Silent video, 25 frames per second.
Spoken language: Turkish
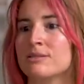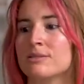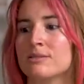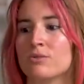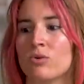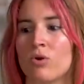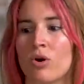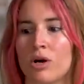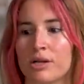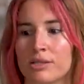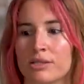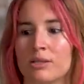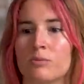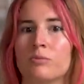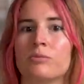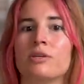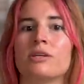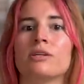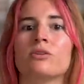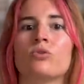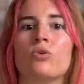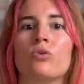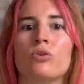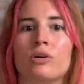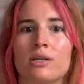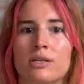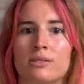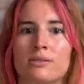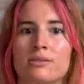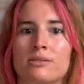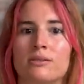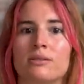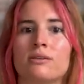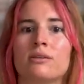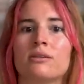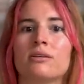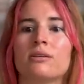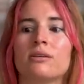O adamı ya da o
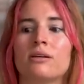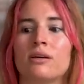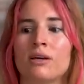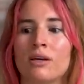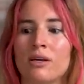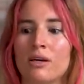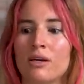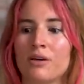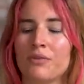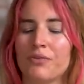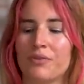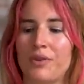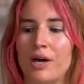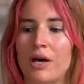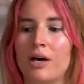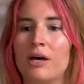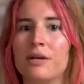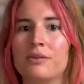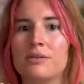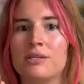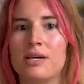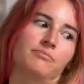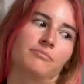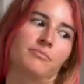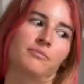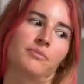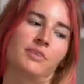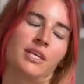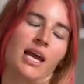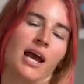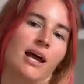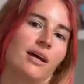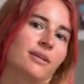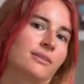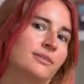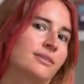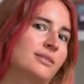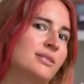kadını daha da
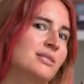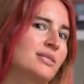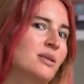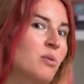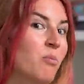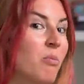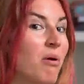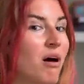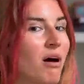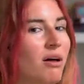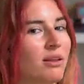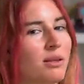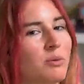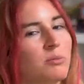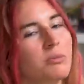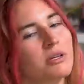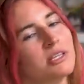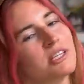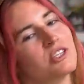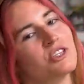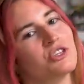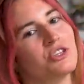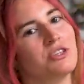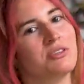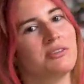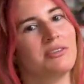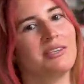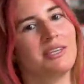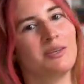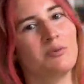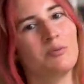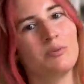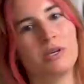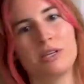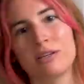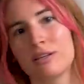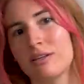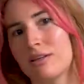kendinize bağlamak için
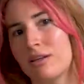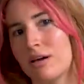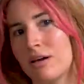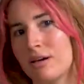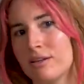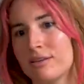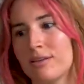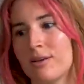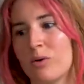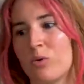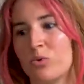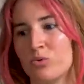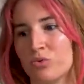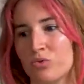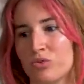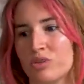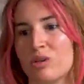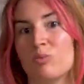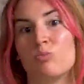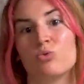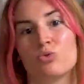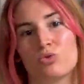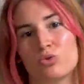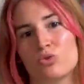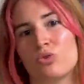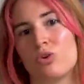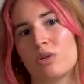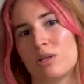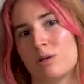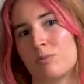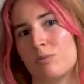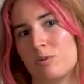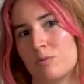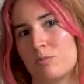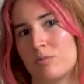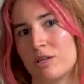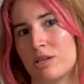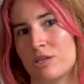diyeyim ya da daha da onunla mutlu
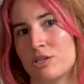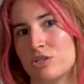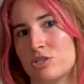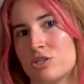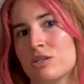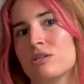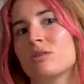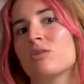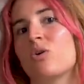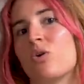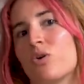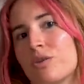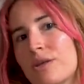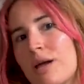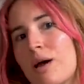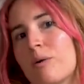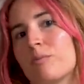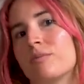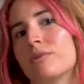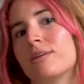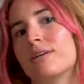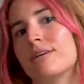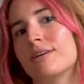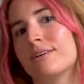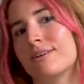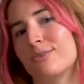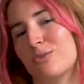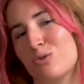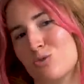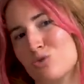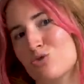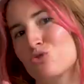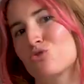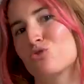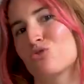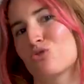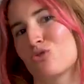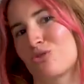olabilmek için önemli
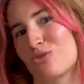üç